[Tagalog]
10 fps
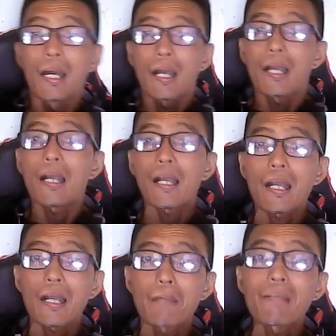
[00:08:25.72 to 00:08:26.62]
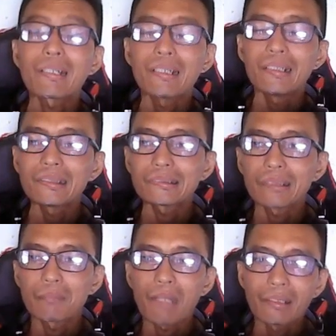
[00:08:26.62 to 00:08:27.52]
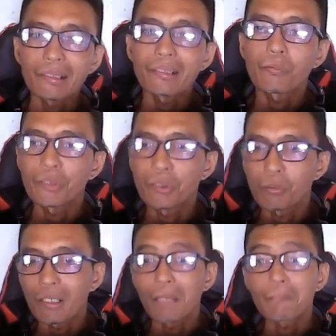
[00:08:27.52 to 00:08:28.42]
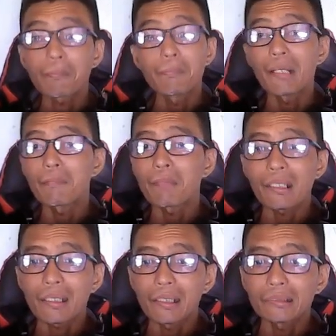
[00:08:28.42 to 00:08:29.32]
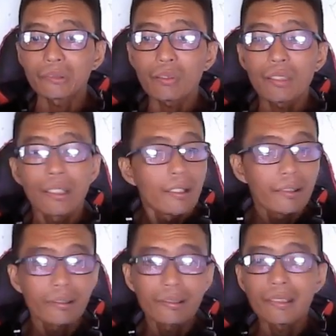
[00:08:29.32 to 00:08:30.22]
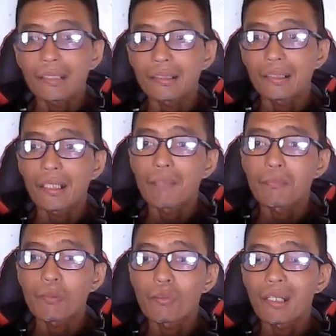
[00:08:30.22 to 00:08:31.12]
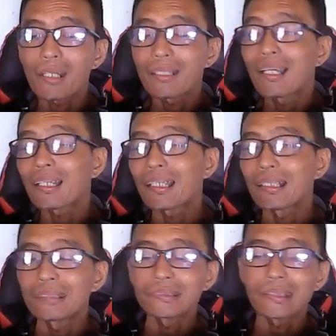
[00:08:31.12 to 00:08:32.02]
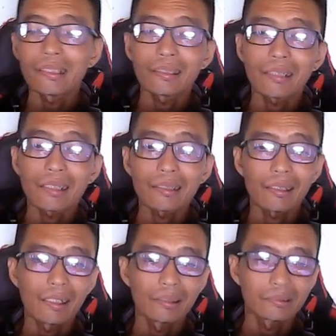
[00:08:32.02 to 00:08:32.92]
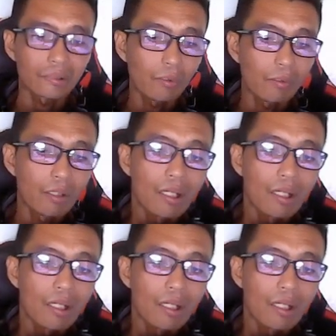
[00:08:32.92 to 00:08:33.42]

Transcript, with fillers: uh, mag-release ng money ng withdrawal. Ang problema lang guys, no, hindi natin alam kung hanggang kailan sila nagtatagal. So,